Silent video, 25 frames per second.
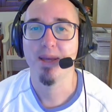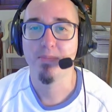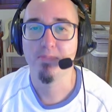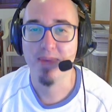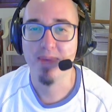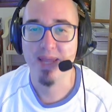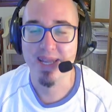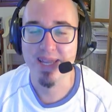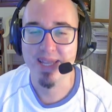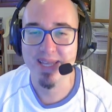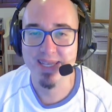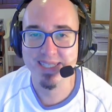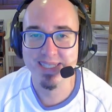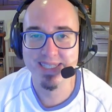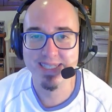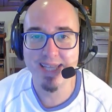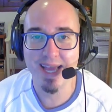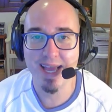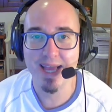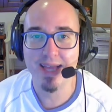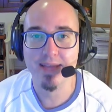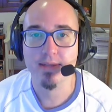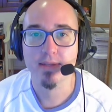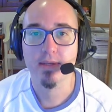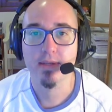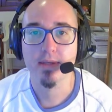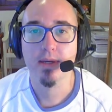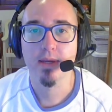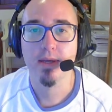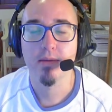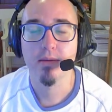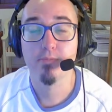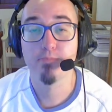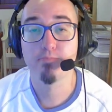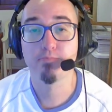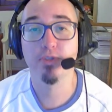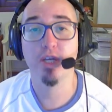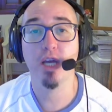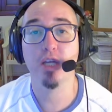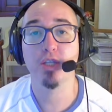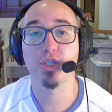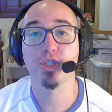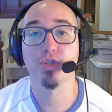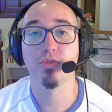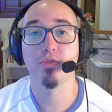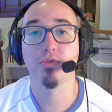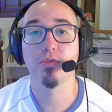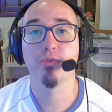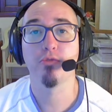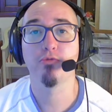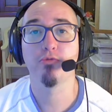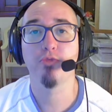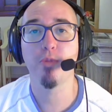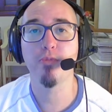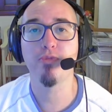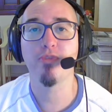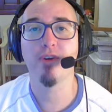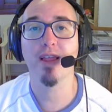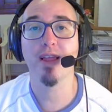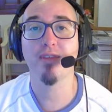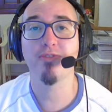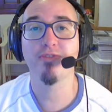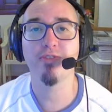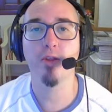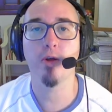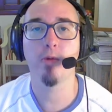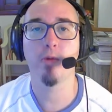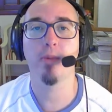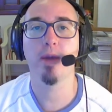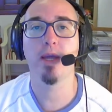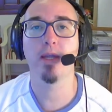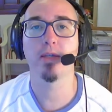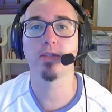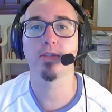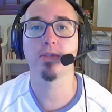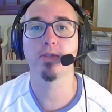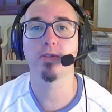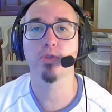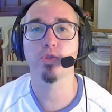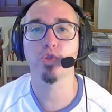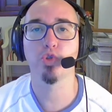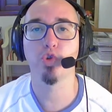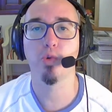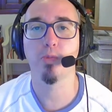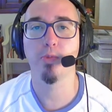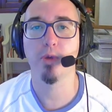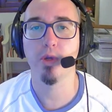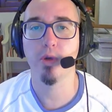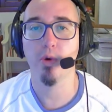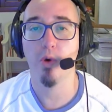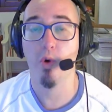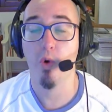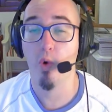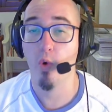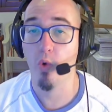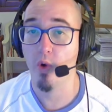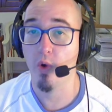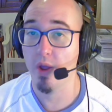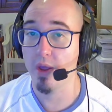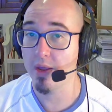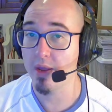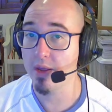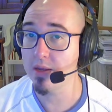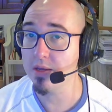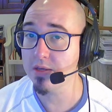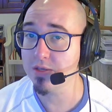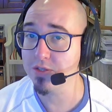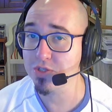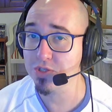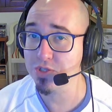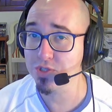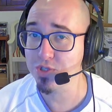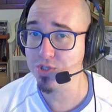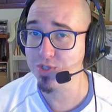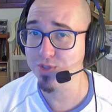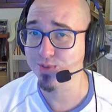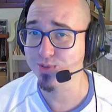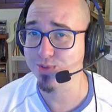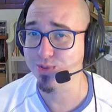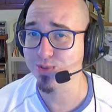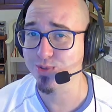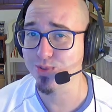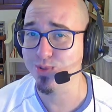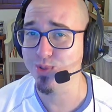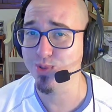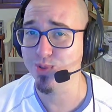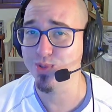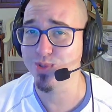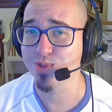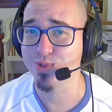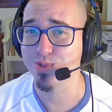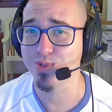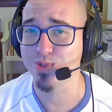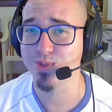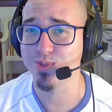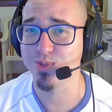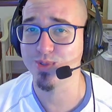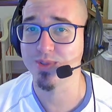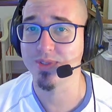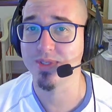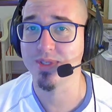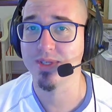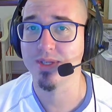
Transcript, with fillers: Beleza? Gente, vamos falar finalmente sobre o Instituto